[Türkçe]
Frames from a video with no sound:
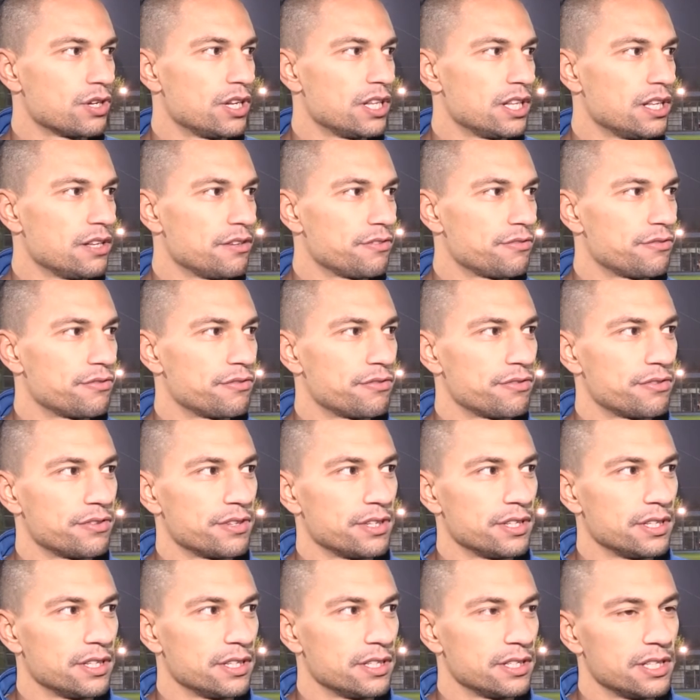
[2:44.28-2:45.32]
hedef e,
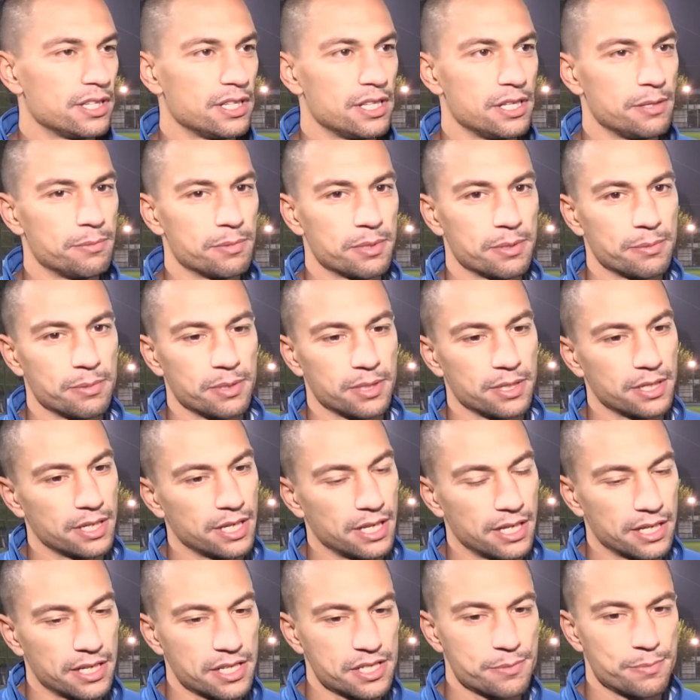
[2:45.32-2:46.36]
dediğim gibi
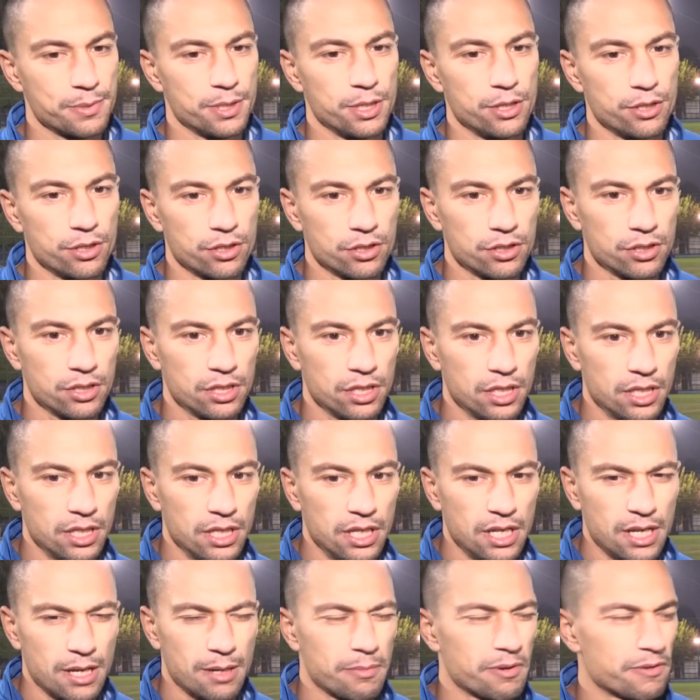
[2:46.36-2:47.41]
herkes biliyor.
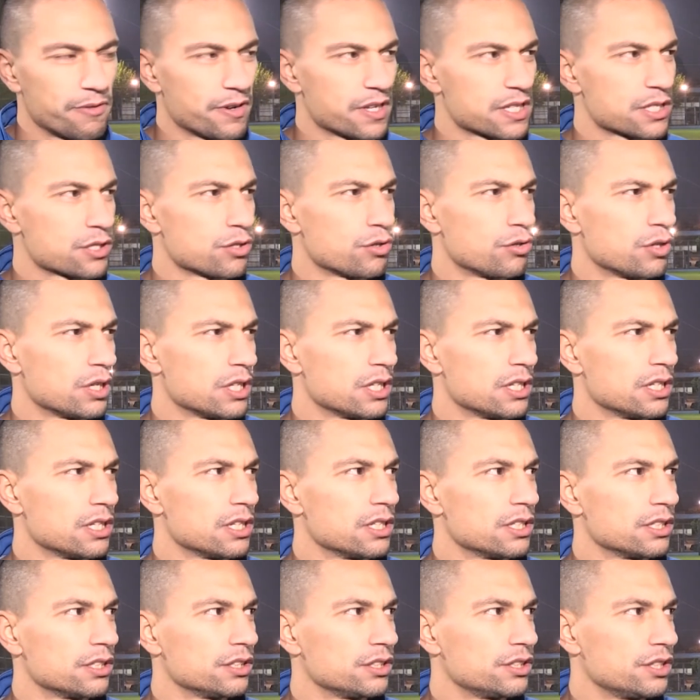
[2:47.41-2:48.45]
Ama fazla
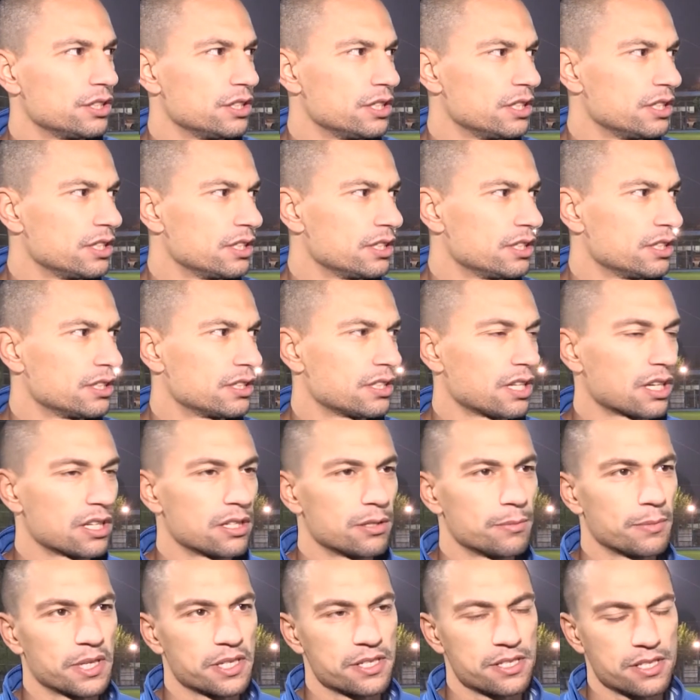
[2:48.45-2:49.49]
ona şimdi
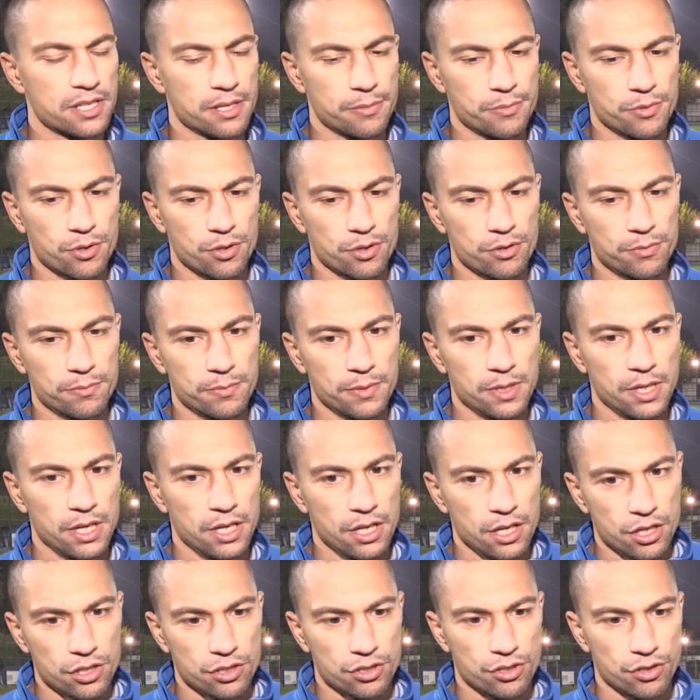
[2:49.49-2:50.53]
takılmak istemiyorum.
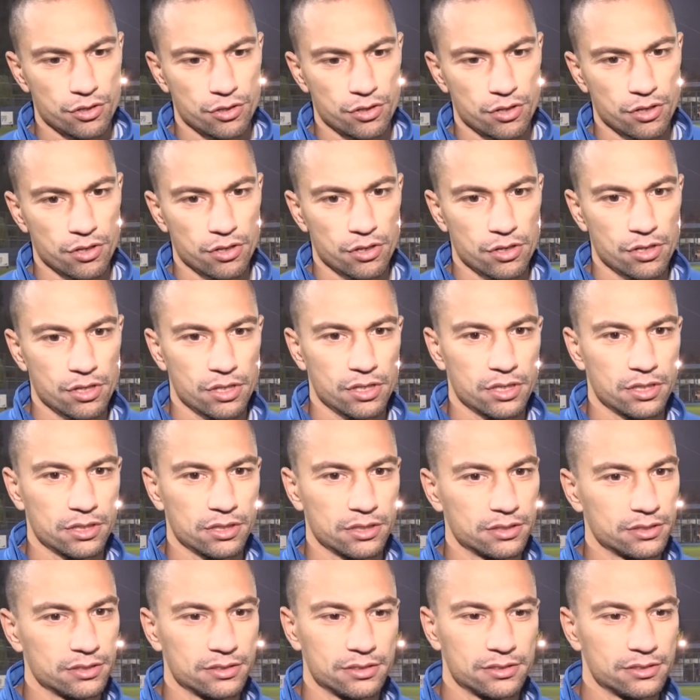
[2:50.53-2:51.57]
Çünkü
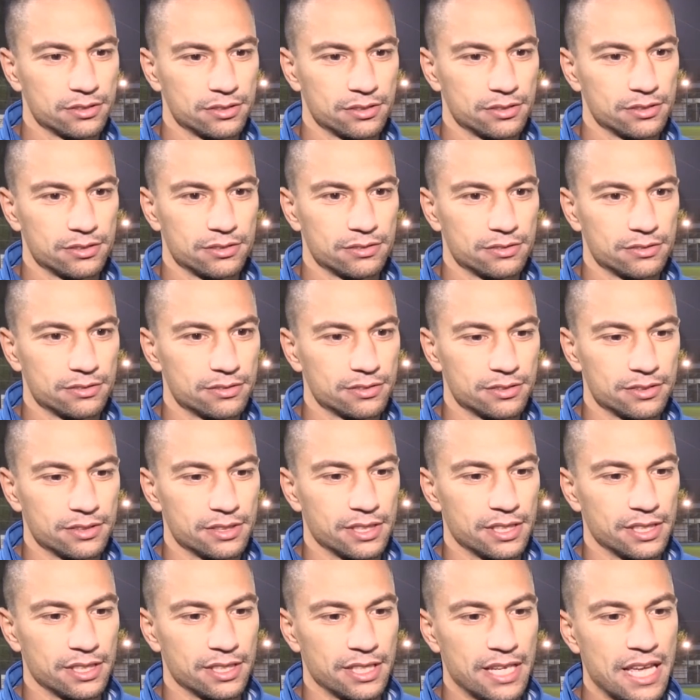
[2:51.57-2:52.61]

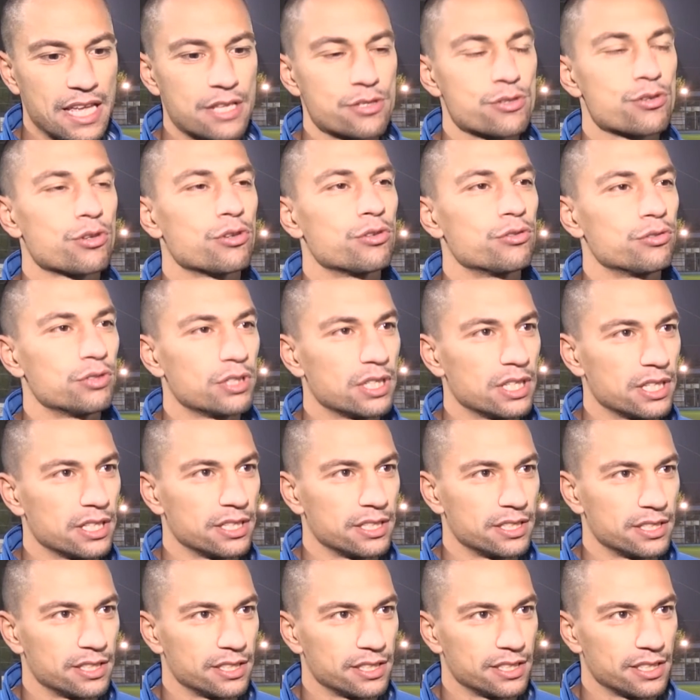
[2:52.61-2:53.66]
e, en sonunda
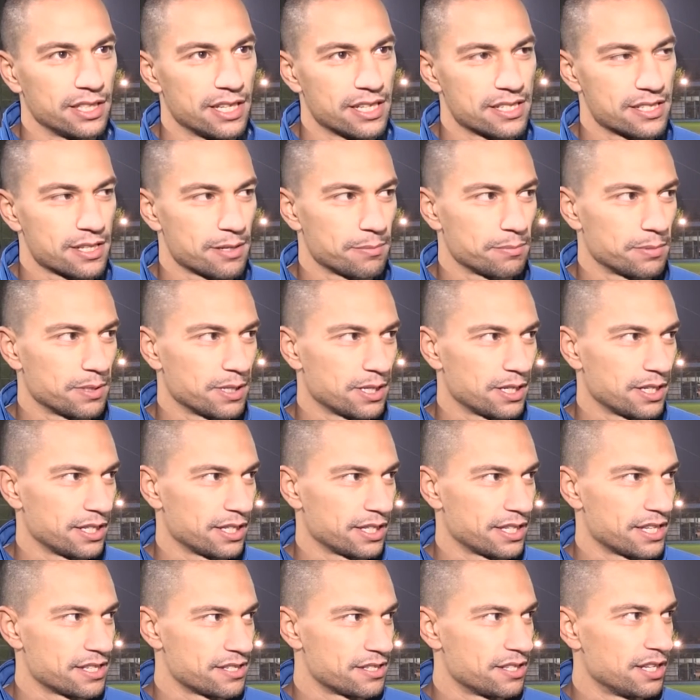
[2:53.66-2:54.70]
hesapları
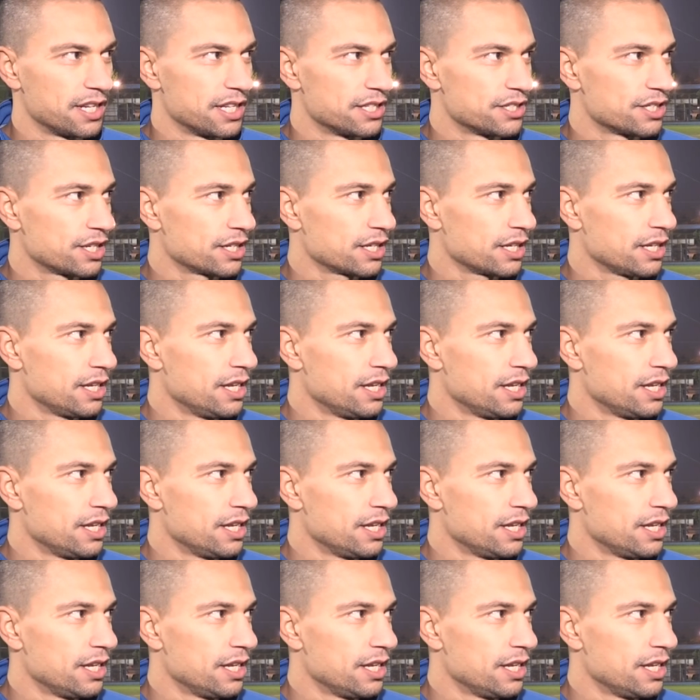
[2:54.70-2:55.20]
kesilecek.